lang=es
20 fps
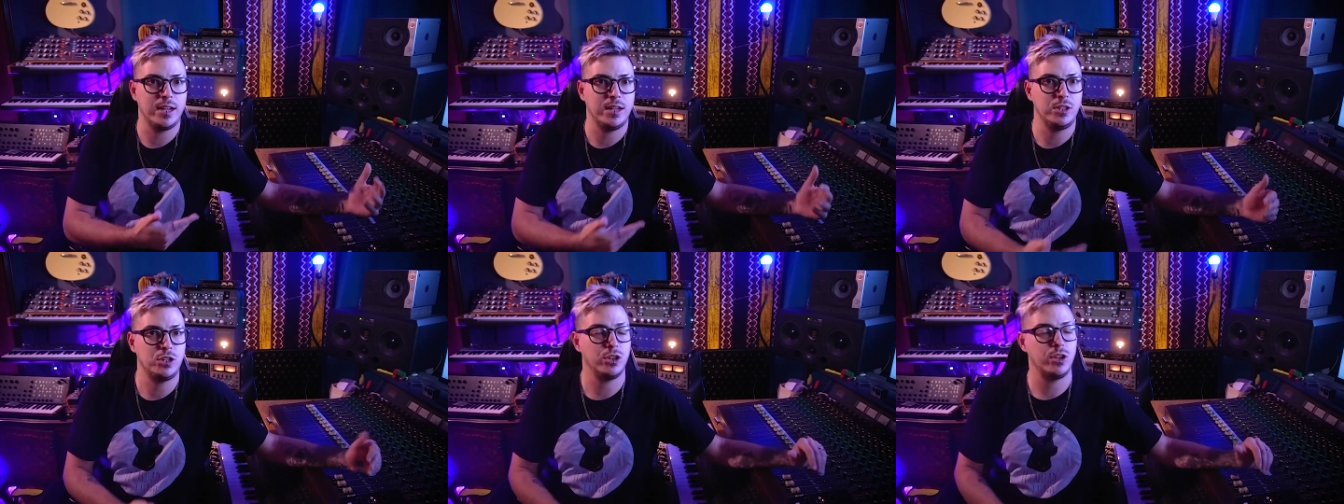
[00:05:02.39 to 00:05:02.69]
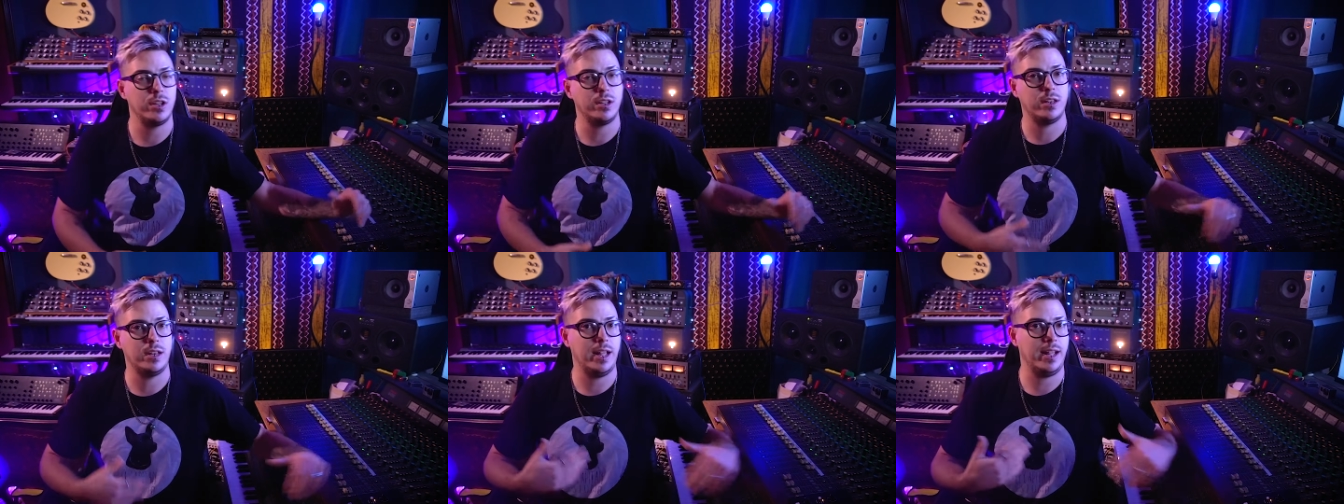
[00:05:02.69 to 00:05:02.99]
Y
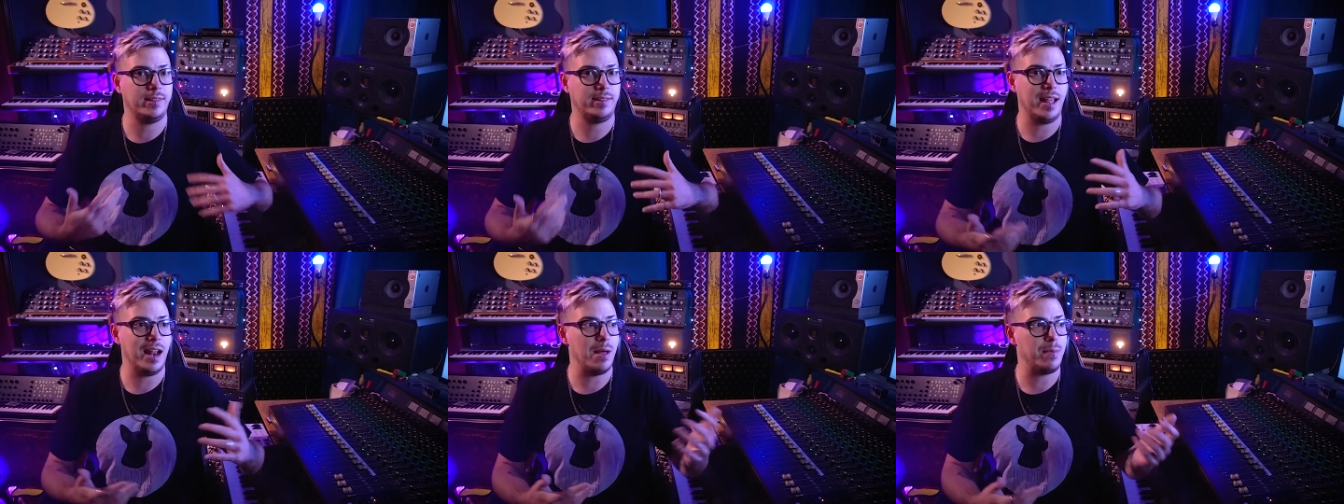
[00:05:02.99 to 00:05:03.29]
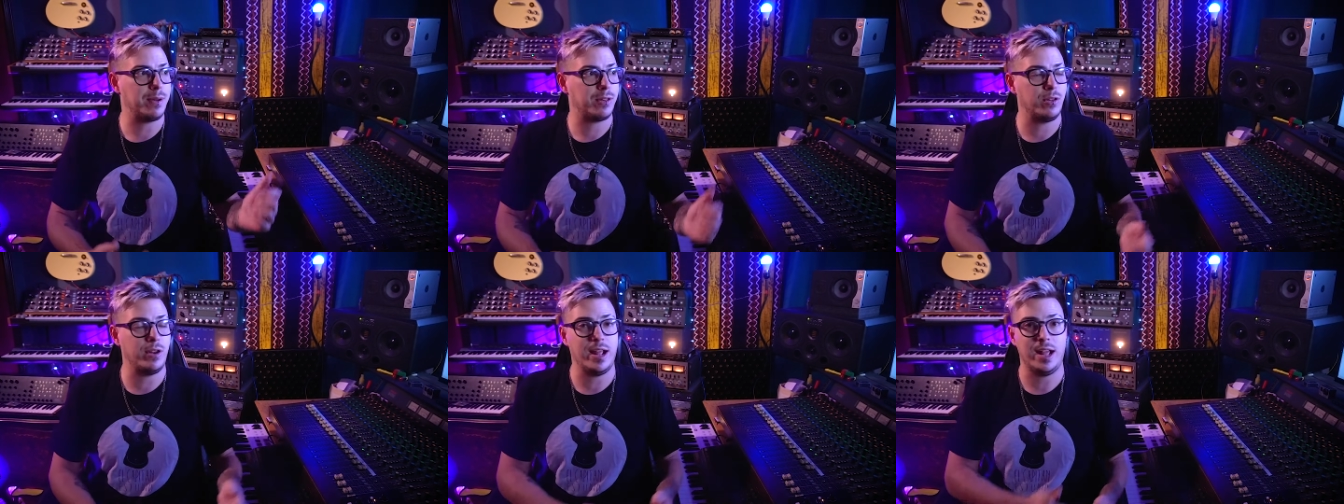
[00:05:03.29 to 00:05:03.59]
yo le decía a la
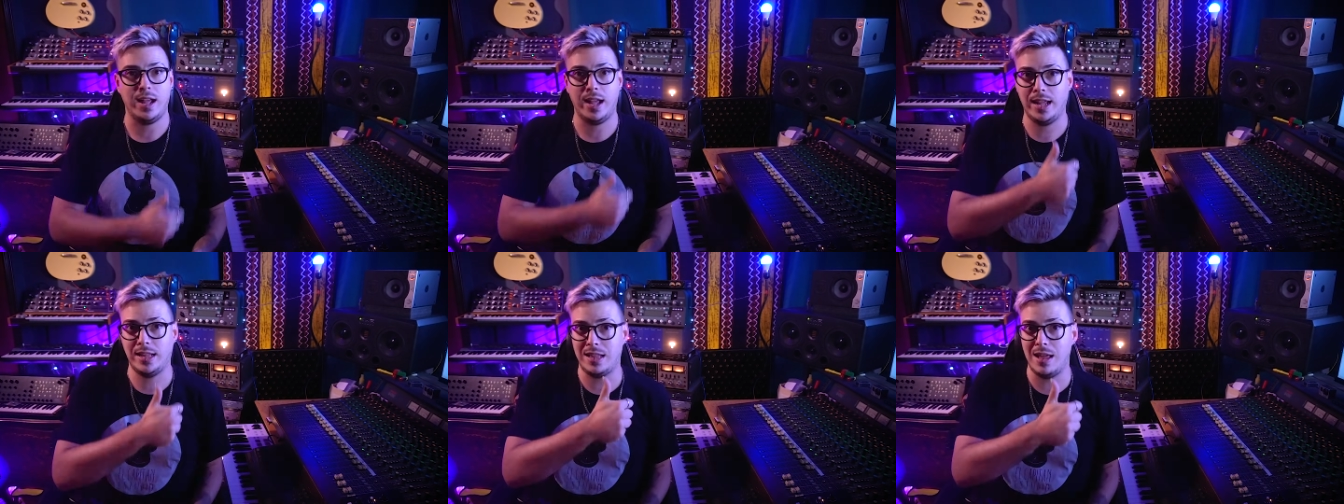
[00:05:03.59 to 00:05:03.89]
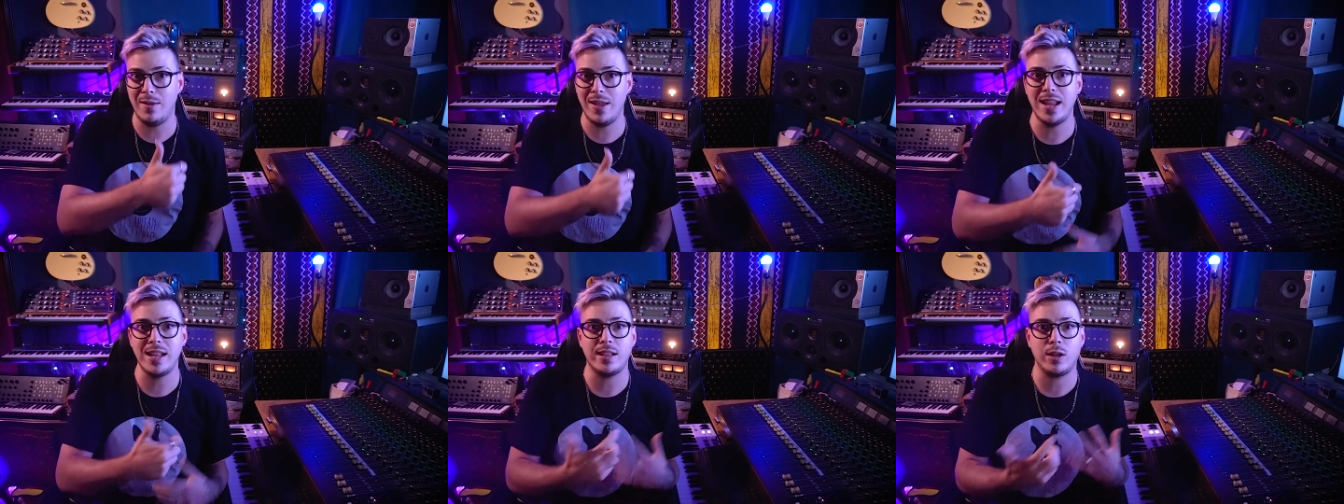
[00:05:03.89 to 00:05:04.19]
persona,
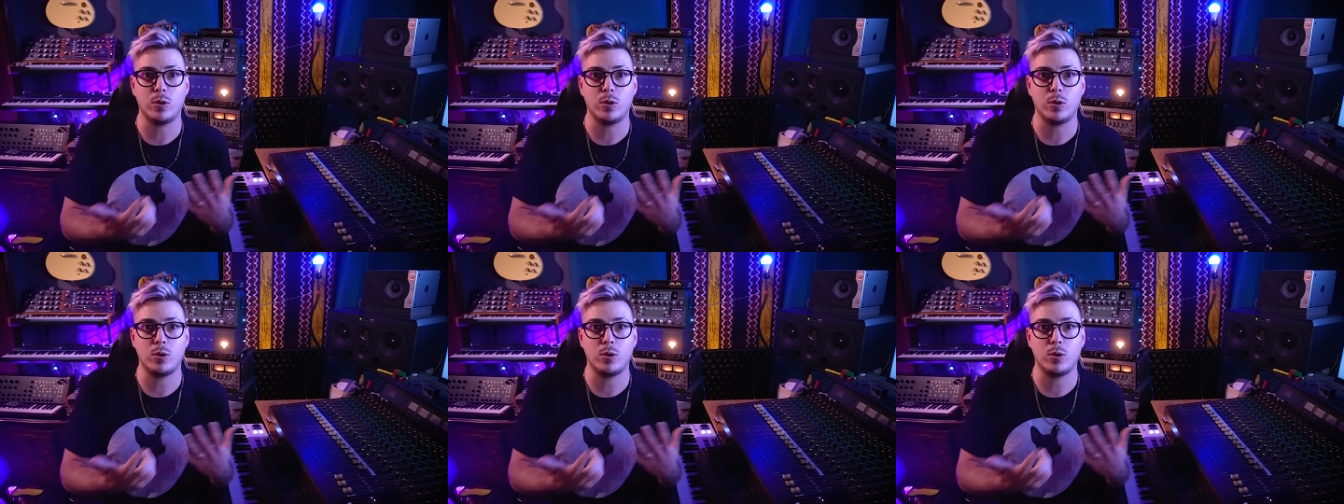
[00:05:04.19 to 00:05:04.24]
¿está bien?